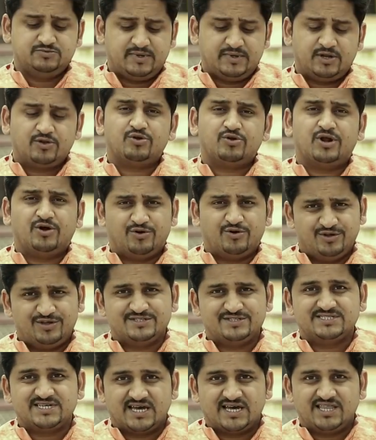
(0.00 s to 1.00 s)
इस बार थोड़ा
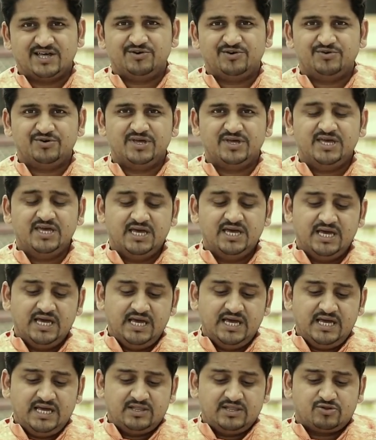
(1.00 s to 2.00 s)
ऑडियंस ज़्यादा होगी
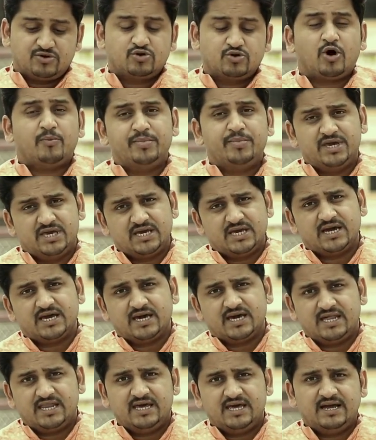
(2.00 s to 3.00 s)
तो टॉपिक क्या
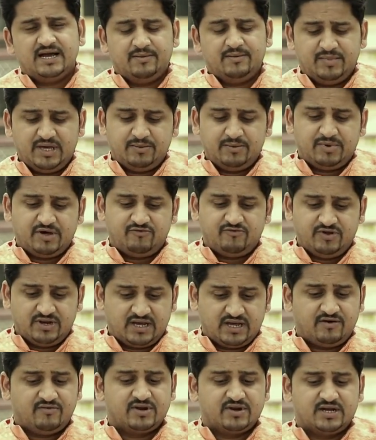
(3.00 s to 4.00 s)
क्या रहेगा मैं एक बार फिर
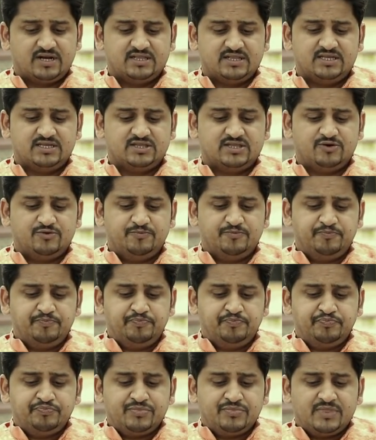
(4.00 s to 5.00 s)
कवर कर देता हूँ
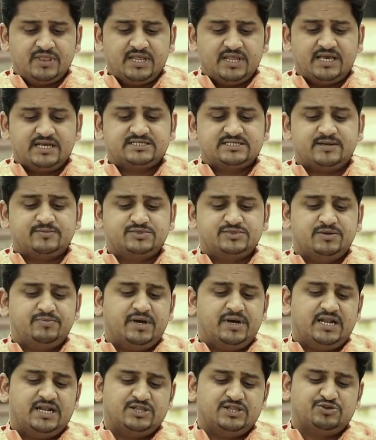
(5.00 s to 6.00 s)
देखिए सबसे
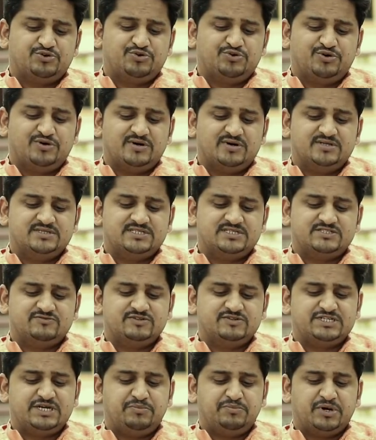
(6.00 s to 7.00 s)
पहले तो
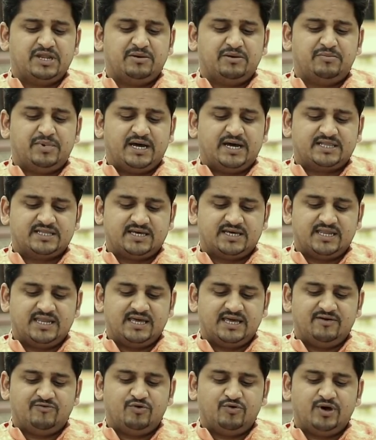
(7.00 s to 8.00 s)
जिस विषय पर हम बात
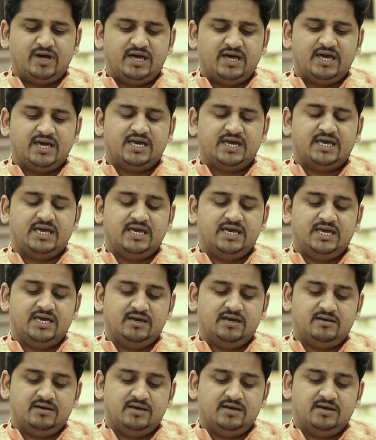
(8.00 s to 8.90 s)
करेंगे वो है कि